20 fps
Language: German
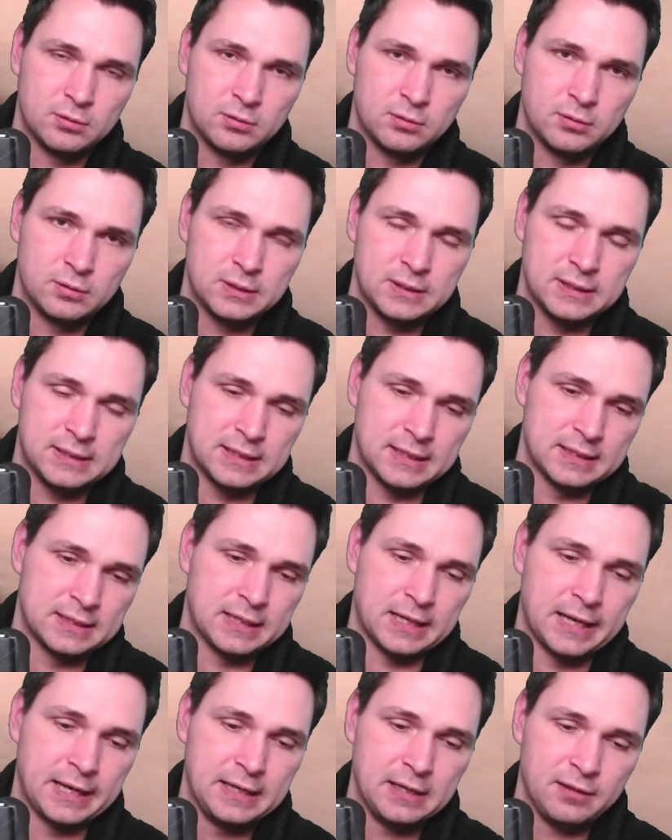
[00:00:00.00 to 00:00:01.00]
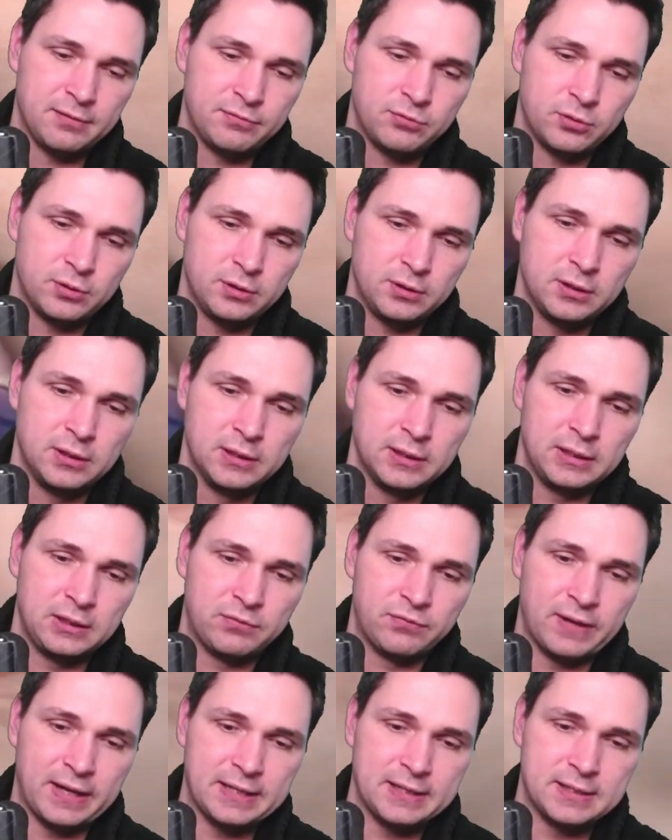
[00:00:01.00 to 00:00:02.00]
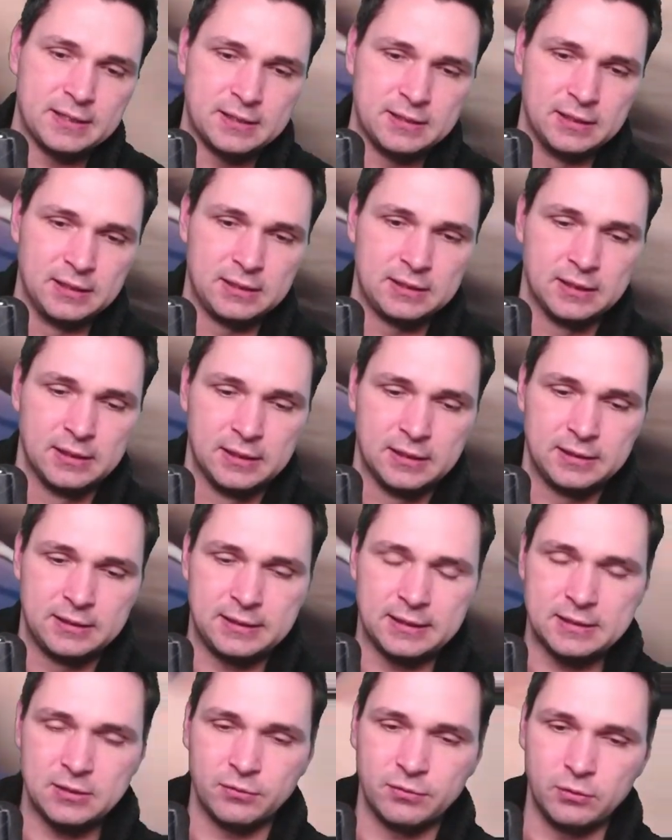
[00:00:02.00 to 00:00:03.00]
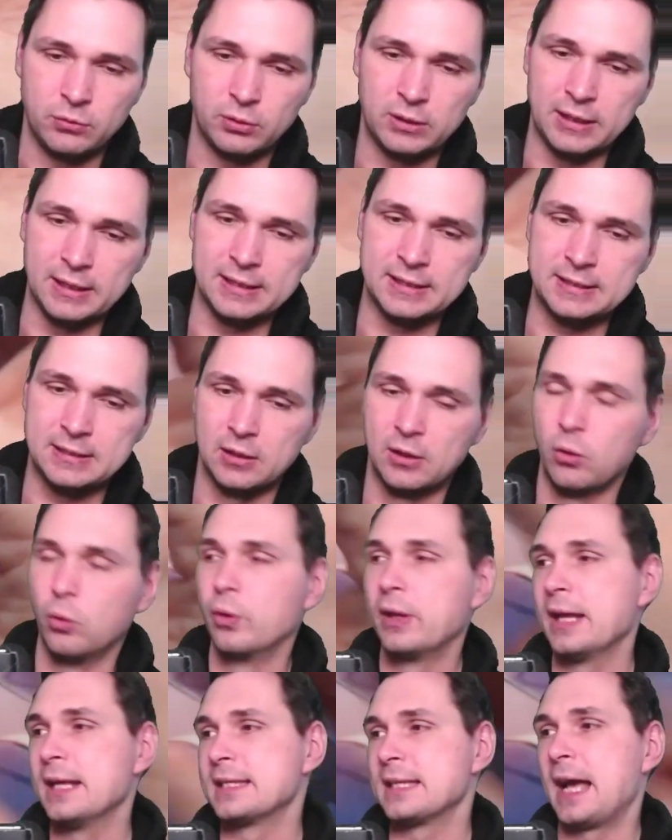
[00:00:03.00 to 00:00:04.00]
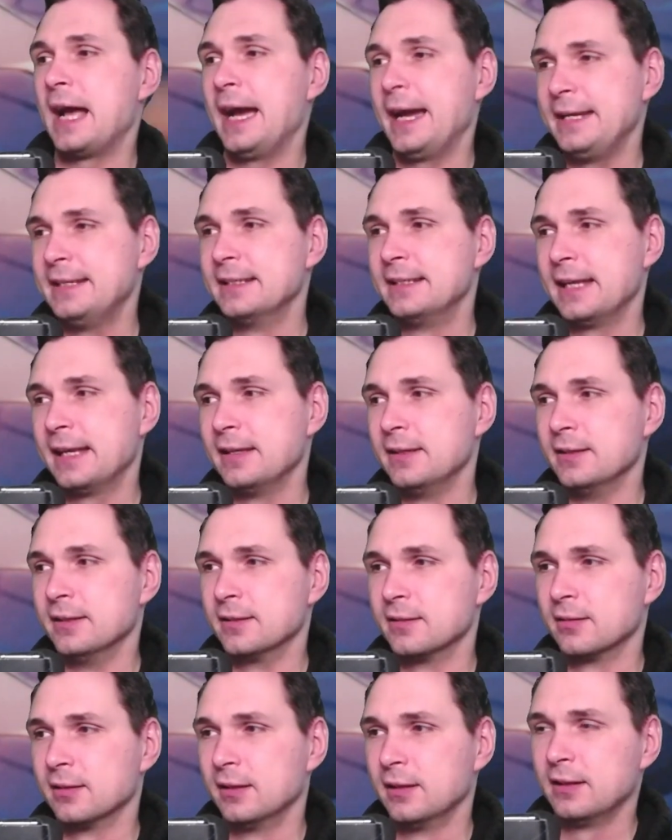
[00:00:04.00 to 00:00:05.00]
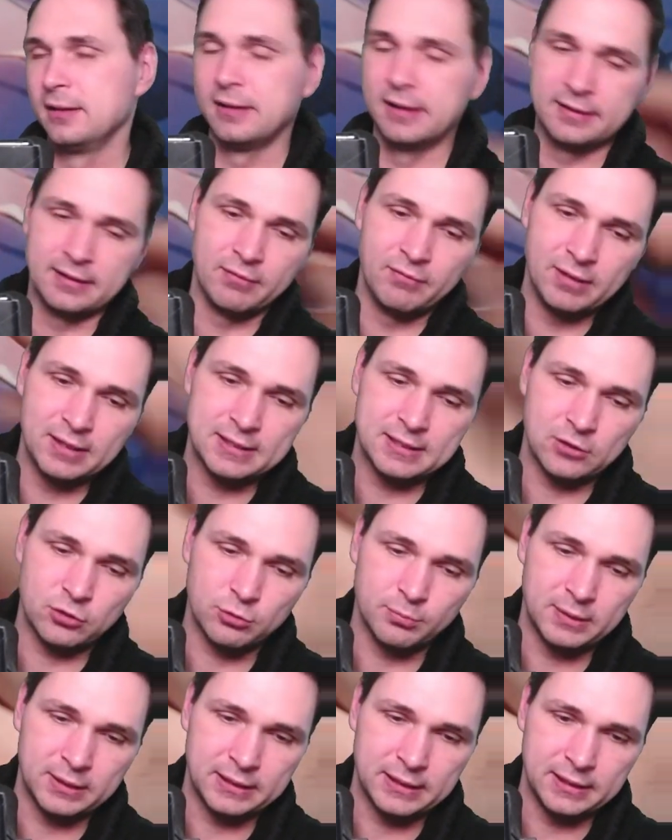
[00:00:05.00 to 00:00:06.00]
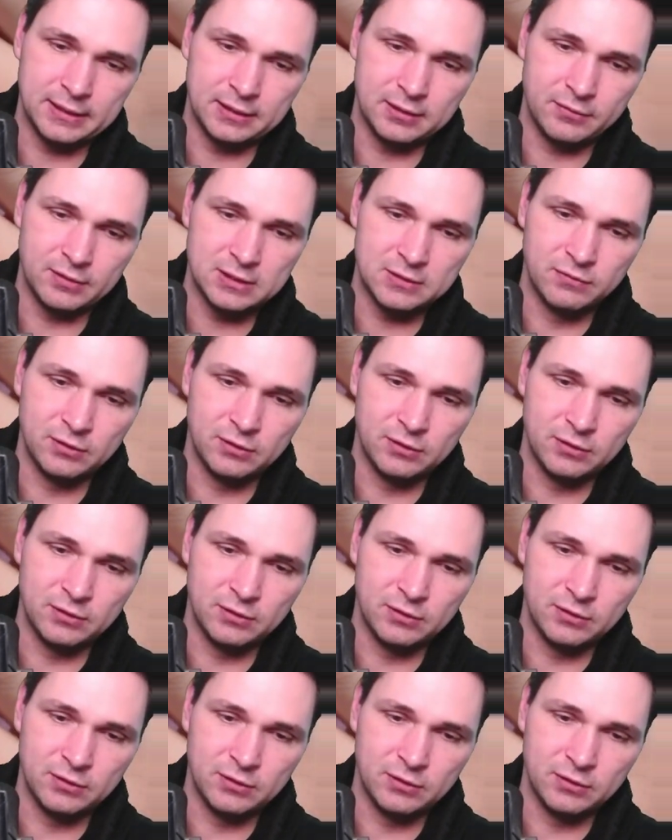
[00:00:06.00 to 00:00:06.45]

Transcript: Ist es dann drei nach vorne? Ich weiß es nicht. Das auf jeden Oder ist, oder ist eine der Hit? Na, dann wäre es ja schon mal geil gewesen.